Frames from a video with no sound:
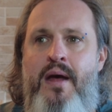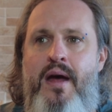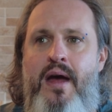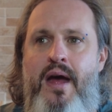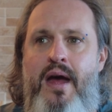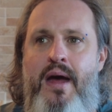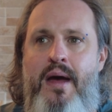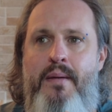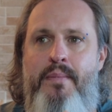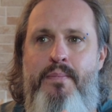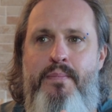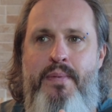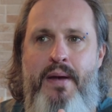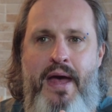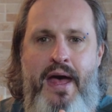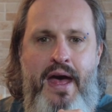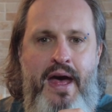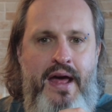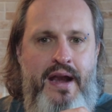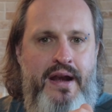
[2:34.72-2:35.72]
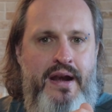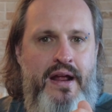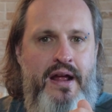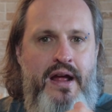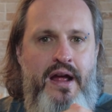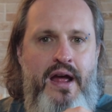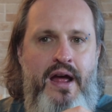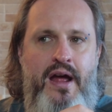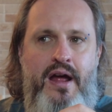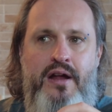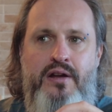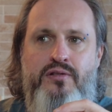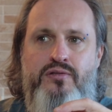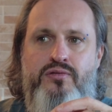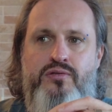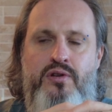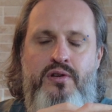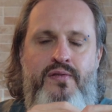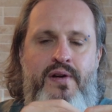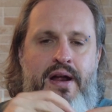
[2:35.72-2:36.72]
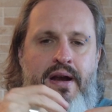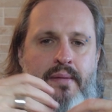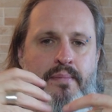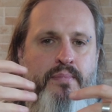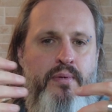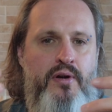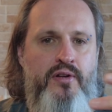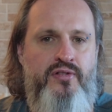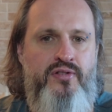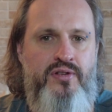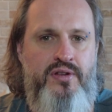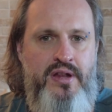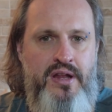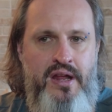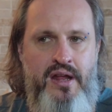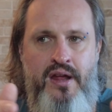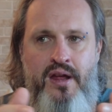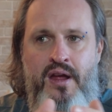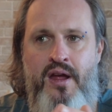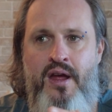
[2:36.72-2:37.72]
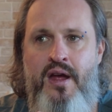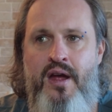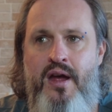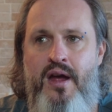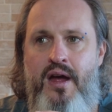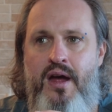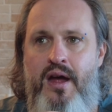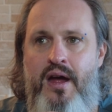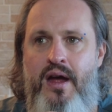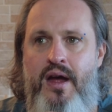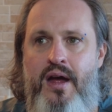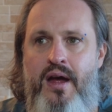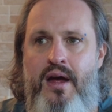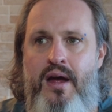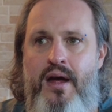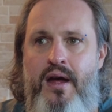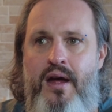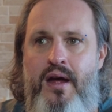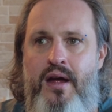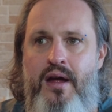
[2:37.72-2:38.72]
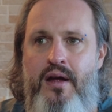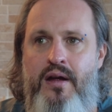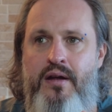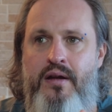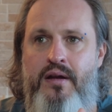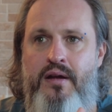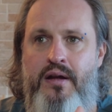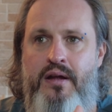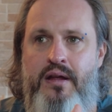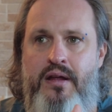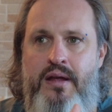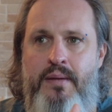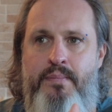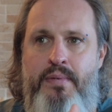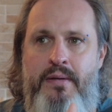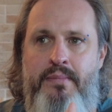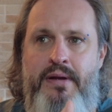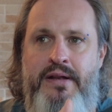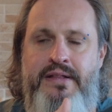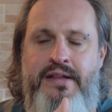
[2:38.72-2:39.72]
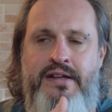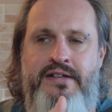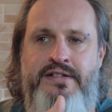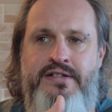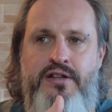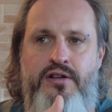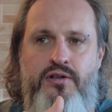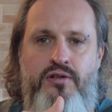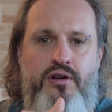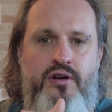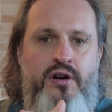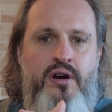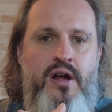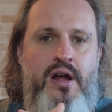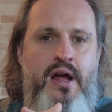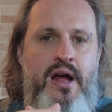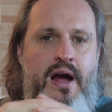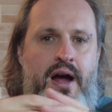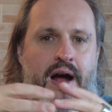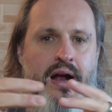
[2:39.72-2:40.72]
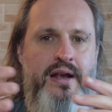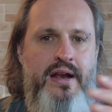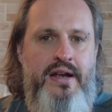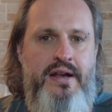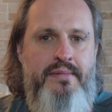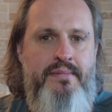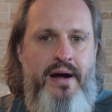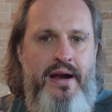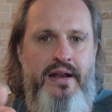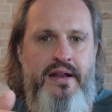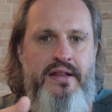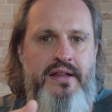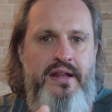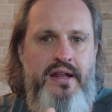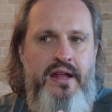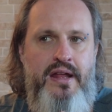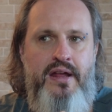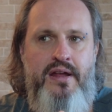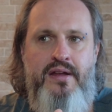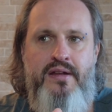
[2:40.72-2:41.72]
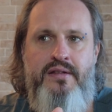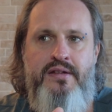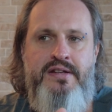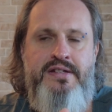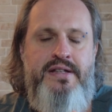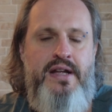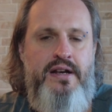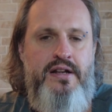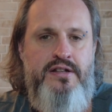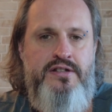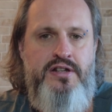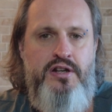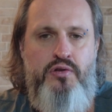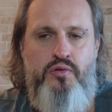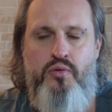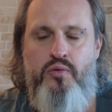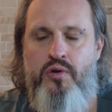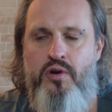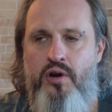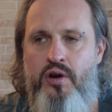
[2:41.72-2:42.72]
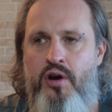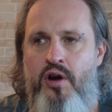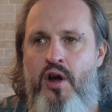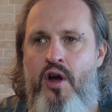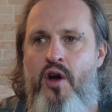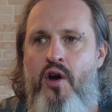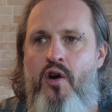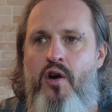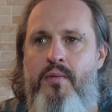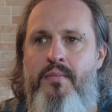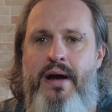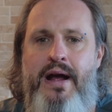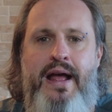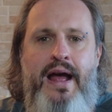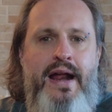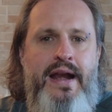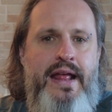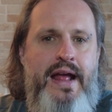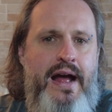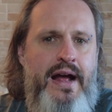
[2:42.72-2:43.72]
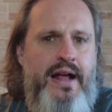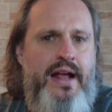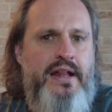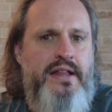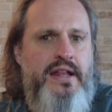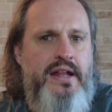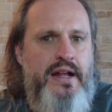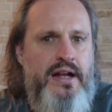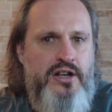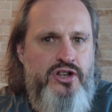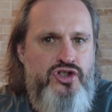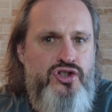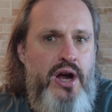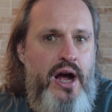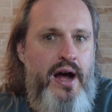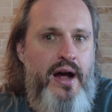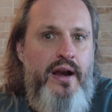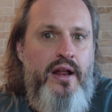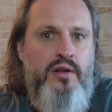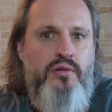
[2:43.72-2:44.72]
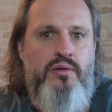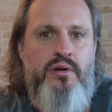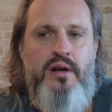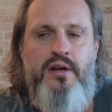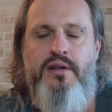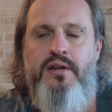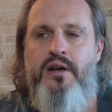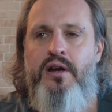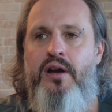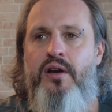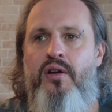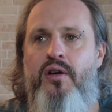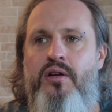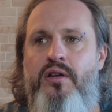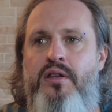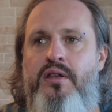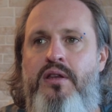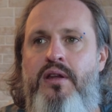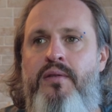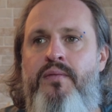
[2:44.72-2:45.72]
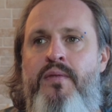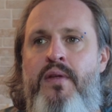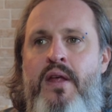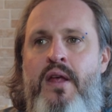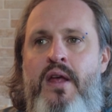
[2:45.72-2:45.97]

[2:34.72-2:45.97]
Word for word: eh, per eh, trovare posti che permettessero agli animali di, di stare al sicuro o magari anche di cacciare durante la notte.